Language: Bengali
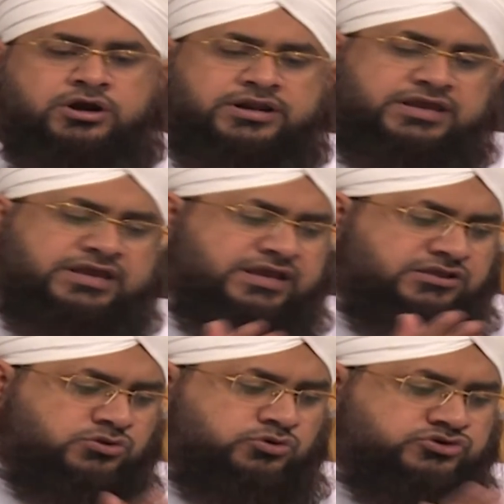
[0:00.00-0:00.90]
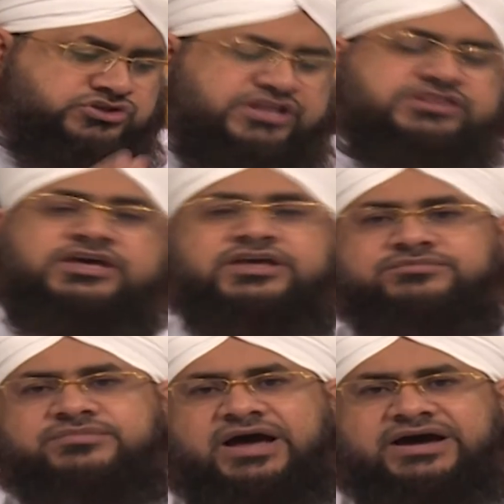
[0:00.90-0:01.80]
আর আরেকজন ছিলেন
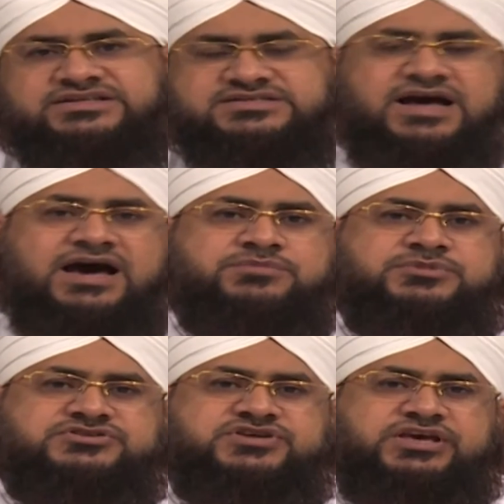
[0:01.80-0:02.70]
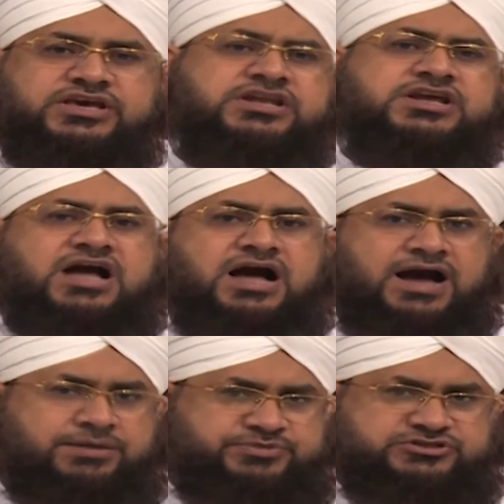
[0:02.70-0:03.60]
আনসারের মধ্য থেকে তাদের
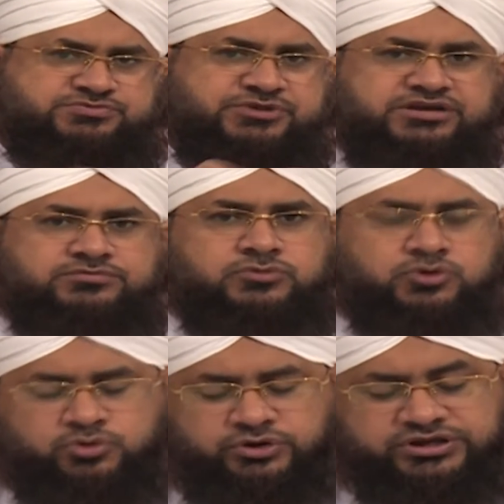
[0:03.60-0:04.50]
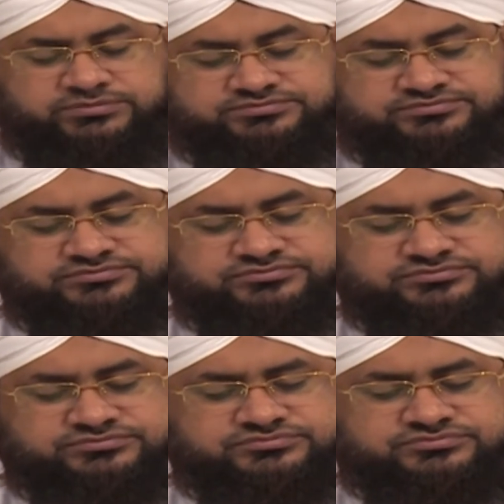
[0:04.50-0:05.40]
উভয়ের মধ্যে কোনো
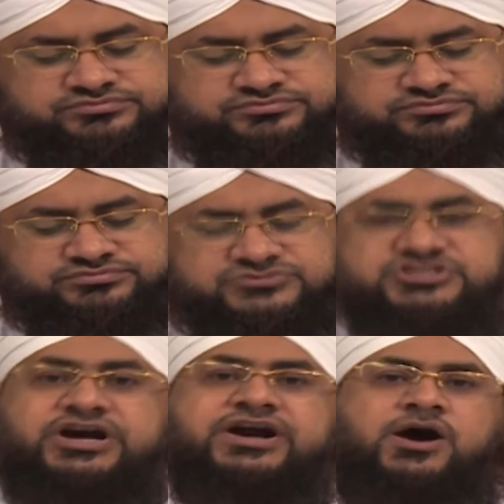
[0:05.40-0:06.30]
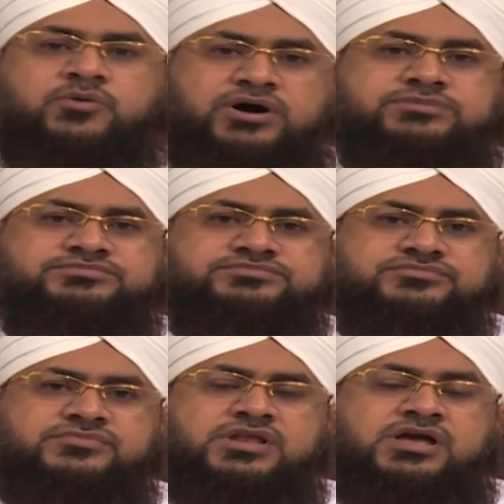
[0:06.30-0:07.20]
ঝগড়া হলো
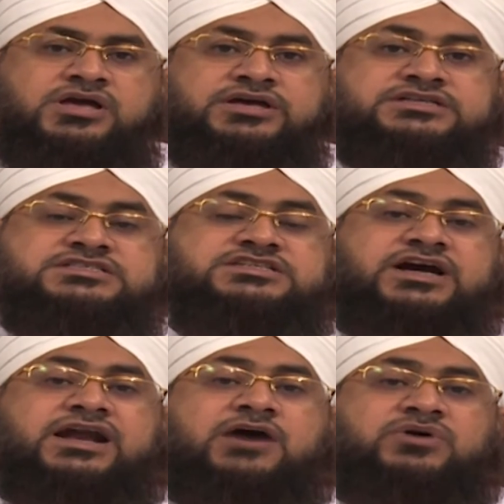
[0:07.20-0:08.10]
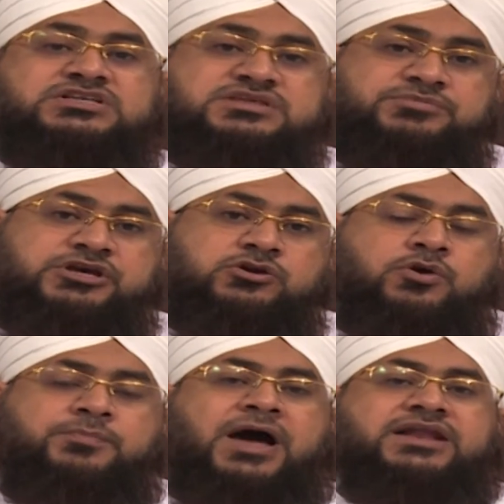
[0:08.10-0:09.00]
ঝগড়া হলো
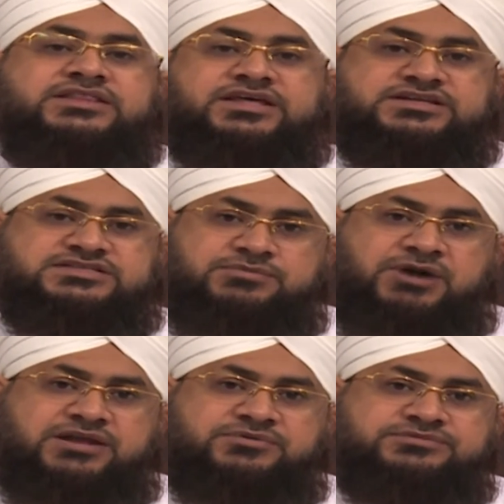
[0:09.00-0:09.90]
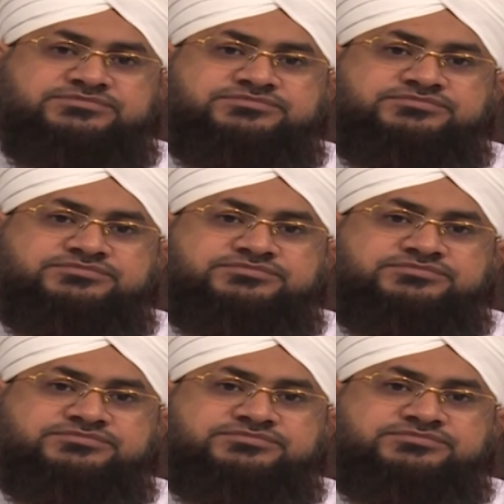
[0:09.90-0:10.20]
জমিনে পানি দেওয়ার ব্যাপারে